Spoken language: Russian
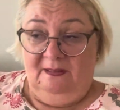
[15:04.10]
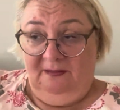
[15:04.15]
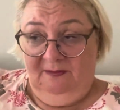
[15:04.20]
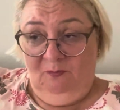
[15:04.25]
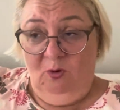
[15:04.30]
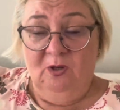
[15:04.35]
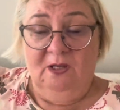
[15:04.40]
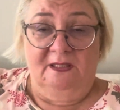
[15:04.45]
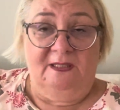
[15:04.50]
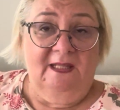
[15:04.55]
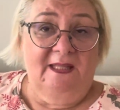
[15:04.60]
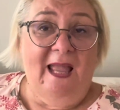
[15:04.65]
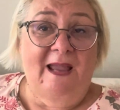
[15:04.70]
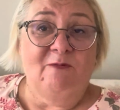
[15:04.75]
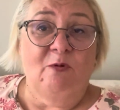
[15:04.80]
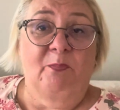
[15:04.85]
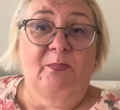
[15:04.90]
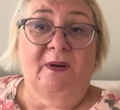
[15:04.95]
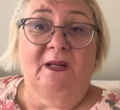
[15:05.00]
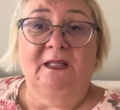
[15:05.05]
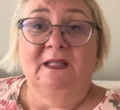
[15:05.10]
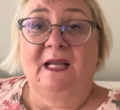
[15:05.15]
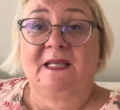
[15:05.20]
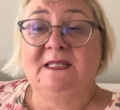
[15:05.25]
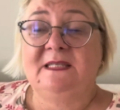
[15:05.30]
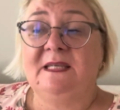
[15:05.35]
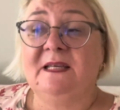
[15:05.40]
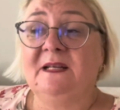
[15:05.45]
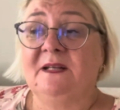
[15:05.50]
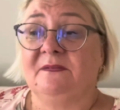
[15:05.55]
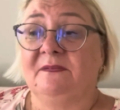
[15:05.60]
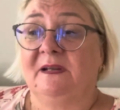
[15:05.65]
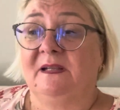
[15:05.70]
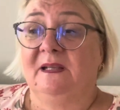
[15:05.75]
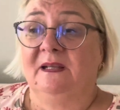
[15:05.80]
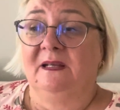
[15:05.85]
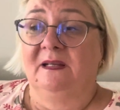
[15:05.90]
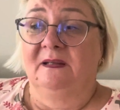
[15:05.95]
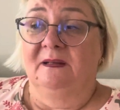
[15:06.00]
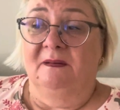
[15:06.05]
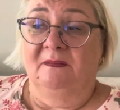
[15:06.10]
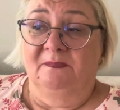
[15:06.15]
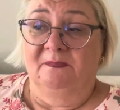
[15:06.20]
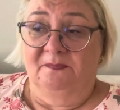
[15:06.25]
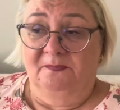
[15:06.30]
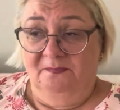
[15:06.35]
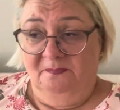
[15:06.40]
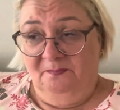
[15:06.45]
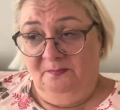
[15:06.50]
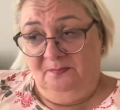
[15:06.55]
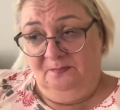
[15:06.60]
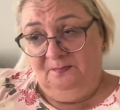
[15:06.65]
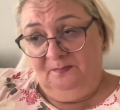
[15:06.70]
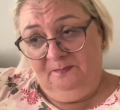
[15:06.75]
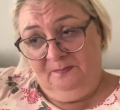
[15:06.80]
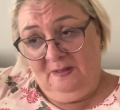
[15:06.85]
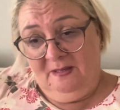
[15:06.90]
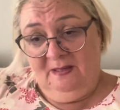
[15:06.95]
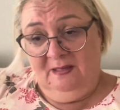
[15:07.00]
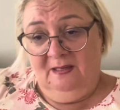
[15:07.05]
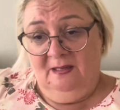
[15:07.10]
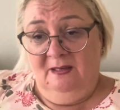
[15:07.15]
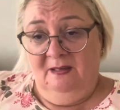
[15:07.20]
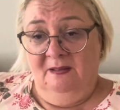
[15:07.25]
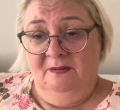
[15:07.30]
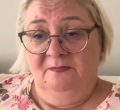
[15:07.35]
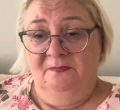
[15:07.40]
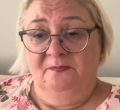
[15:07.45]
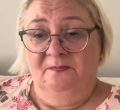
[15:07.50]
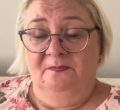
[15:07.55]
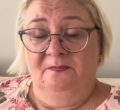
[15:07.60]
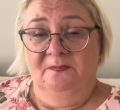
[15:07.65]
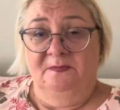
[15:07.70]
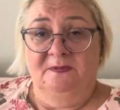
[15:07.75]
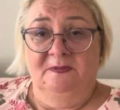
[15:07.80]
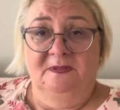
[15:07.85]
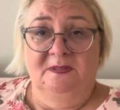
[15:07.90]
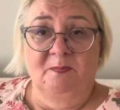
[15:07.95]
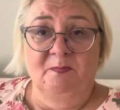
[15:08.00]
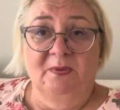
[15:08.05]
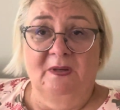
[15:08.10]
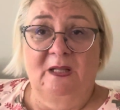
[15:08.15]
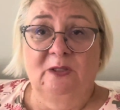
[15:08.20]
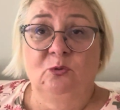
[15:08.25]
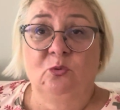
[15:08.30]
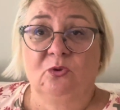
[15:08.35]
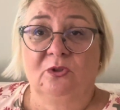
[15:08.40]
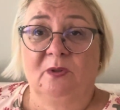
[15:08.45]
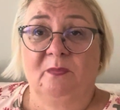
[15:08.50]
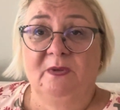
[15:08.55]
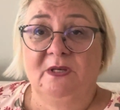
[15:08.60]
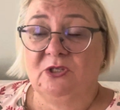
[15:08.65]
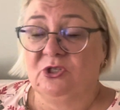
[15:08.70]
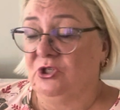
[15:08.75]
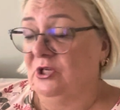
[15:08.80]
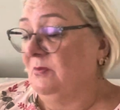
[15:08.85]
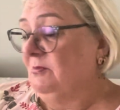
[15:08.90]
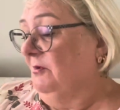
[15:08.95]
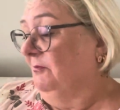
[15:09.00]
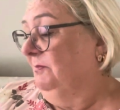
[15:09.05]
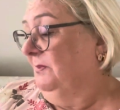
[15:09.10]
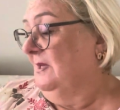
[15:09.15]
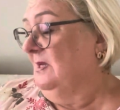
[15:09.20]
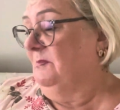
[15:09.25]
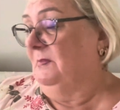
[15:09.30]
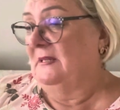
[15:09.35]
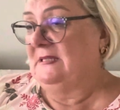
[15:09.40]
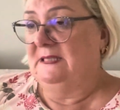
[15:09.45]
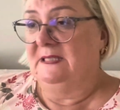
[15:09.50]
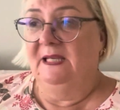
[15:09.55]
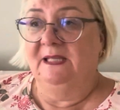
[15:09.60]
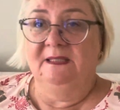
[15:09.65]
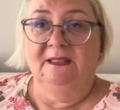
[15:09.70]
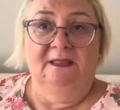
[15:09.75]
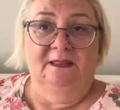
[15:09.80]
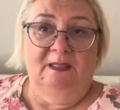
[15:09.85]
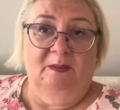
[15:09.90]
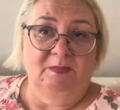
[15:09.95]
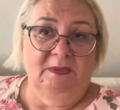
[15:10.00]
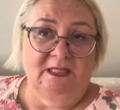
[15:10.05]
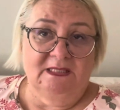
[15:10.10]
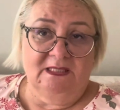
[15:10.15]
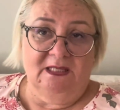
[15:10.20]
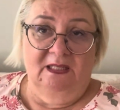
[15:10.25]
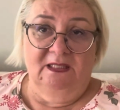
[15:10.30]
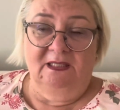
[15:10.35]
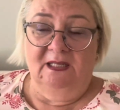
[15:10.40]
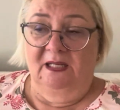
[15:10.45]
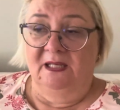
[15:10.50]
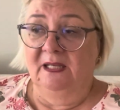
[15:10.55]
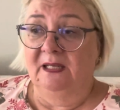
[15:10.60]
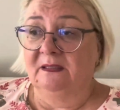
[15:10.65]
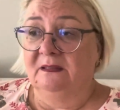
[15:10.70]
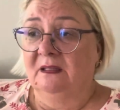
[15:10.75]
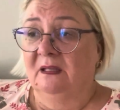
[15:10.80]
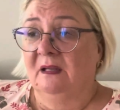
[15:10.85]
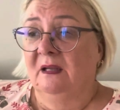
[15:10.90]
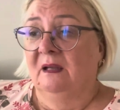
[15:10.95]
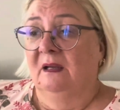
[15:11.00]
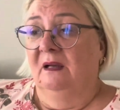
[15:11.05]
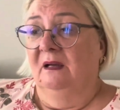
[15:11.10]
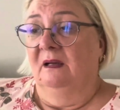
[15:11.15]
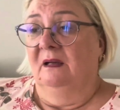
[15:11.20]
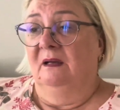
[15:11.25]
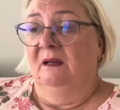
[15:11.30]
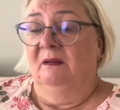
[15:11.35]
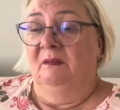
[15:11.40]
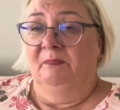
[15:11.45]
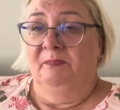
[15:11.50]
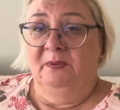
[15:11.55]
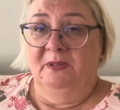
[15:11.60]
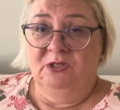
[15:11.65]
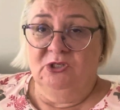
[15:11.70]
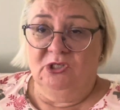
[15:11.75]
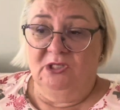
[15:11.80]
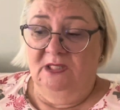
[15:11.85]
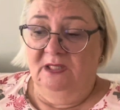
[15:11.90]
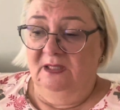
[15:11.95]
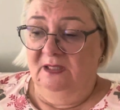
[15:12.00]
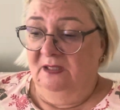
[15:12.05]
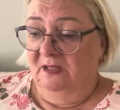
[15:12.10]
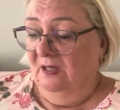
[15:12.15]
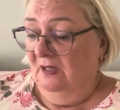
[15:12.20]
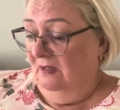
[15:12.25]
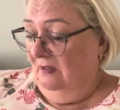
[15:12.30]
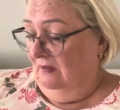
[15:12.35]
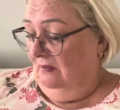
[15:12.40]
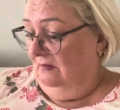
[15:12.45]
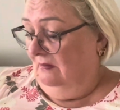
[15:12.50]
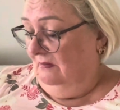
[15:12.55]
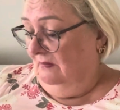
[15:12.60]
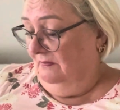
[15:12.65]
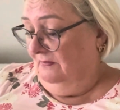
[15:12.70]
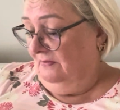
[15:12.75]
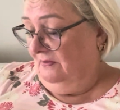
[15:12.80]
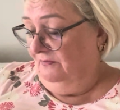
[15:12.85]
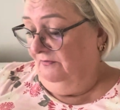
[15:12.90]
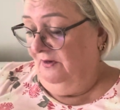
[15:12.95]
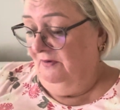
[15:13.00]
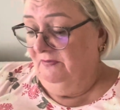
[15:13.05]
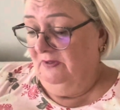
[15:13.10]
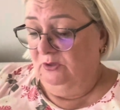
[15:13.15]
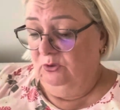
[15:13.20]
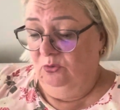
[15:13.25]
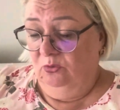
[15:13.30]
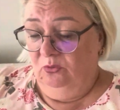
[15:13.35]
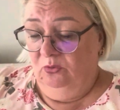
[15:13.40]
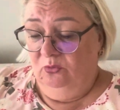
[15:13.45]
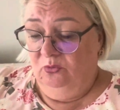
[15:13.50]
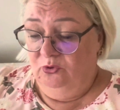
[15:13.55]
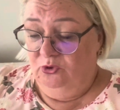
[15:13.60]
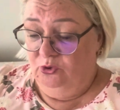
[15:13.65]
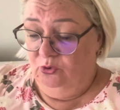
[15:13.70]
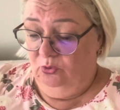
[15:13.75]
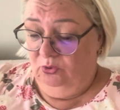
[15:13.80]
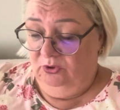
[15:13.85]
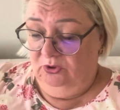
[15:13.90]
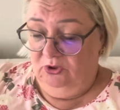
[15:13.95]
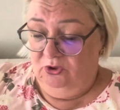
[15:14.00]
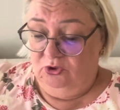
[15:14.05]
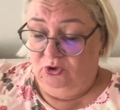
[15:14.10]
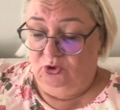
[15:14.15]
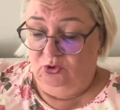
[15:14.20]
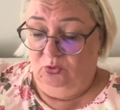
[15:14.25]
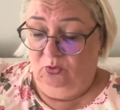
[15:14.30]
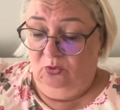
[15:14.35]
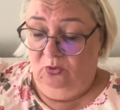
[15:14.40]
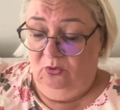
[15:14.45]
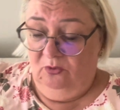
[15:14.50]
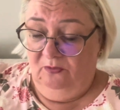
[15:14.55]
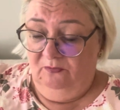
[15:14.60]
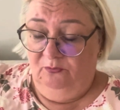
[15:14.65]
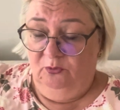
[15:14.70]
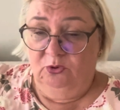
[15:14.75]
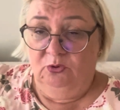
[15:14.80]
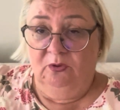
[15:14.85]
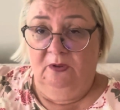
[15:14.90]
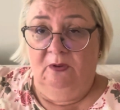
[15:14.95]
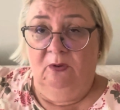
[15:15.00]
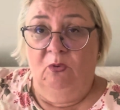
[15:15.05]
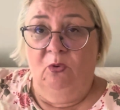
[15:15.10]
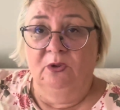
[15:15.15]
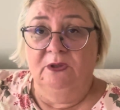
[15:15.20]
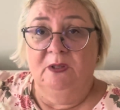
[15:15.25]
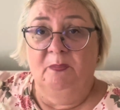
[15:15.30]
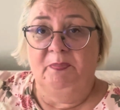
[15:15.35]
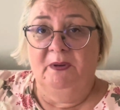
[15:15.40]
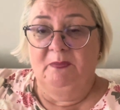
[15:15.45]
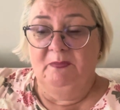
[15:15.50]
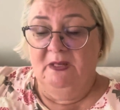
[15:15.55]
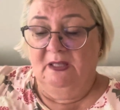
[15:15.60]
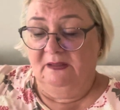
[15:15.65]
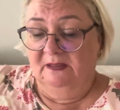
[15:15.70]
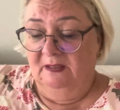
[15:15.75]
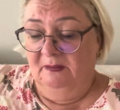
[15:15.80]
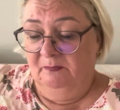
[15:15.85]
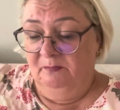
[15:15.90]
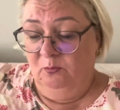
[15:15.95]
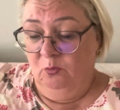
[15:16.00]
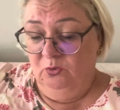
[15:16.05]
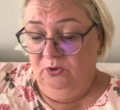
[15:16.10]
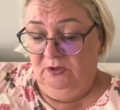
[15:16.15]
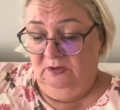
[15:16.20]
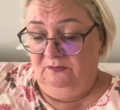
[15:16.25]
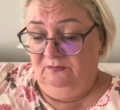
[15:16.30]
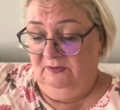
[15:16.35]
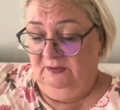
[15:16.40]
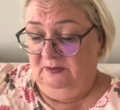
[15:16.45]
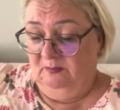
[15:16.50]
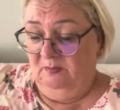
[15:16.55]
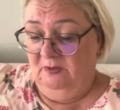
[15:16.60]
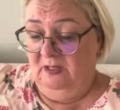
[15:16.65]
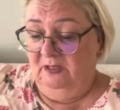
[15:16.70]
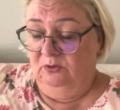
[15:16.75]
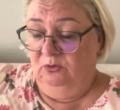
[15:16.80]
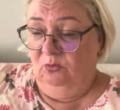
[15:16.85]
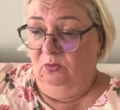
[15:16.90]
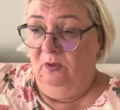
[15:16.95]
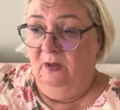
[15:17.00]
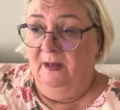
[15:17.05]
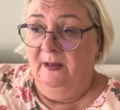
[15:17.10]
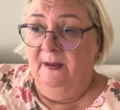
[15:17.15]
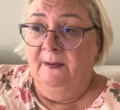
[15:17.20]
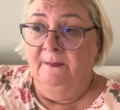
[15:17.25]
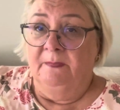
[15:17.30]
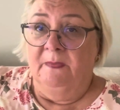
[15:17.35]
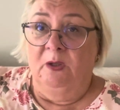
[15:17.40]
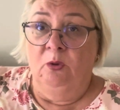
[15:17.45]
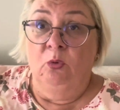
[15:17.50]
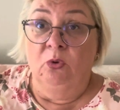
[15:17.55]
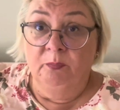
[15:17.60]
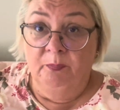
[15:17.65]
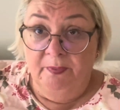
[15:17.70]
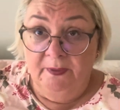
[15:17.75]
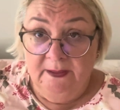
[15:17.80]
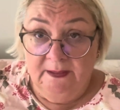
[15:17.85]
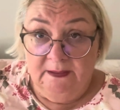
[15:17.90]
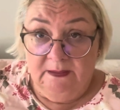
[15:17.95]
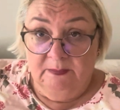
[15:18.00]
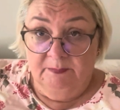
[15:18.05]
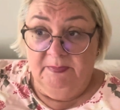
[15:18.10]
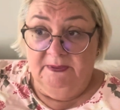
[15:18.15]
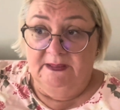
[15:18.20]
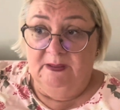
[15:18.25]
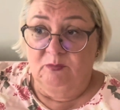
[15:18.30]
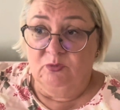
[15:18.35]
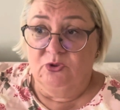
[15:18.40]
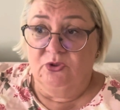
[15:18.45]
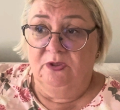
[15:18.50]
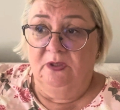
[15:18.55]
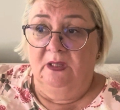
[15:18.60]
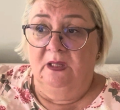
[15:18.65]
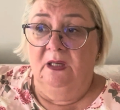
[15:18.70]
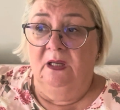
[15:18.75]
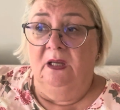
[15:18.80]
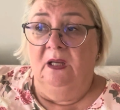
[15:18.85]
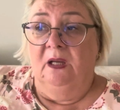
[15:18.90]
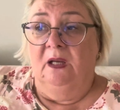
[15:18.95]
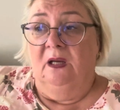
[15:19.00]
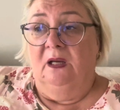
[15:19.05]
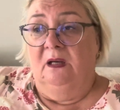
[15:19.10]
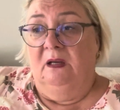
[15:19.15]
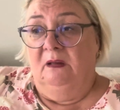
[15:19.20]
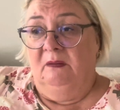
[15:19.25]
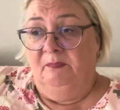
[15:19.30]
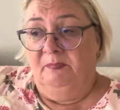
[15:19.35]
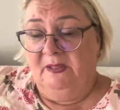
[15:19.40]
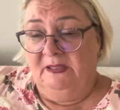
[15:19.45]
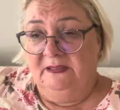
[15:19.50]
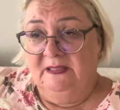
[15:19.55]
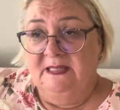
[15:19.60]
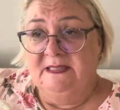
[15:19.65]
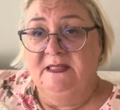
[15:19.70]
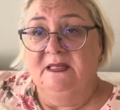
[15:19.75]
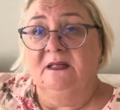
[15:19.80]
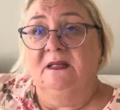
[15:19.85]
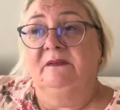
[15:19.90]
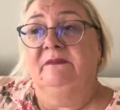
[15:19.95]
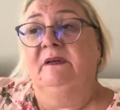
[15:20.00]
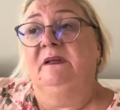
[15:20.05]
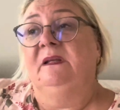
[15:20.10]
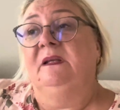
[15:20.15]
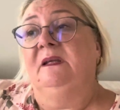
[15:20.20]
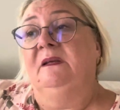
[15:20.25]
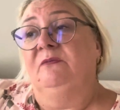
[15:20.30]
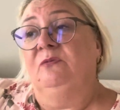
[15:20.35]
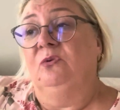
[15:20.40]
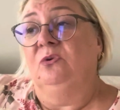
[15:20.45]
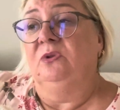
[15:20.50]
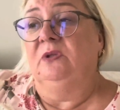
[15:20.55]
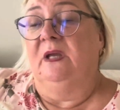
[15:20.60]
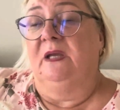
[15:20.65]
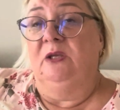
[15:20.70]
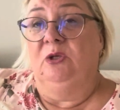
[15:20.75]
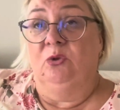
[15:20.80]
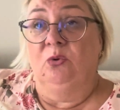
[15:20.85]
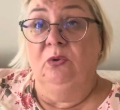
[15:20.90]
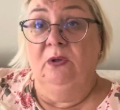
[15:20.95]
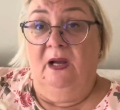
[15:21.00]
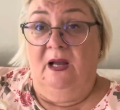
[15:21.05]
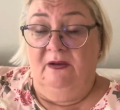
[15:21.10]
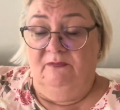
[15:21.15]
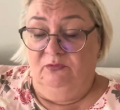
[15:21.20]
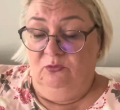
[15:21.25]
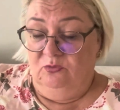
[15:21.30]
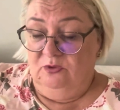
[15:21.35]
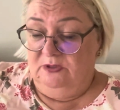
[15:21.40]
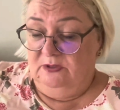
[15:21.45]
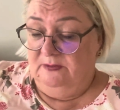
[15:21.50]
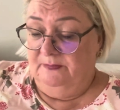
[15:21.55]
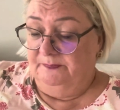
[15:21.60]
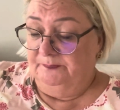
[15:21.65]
его, когда его прогнозировали, по температурным режимам за последние там несколько лет э, пришли э, к выводу ученые, что вот он непременно будет в этом году. И он был, потому что э, прогнозировали его на июль-август.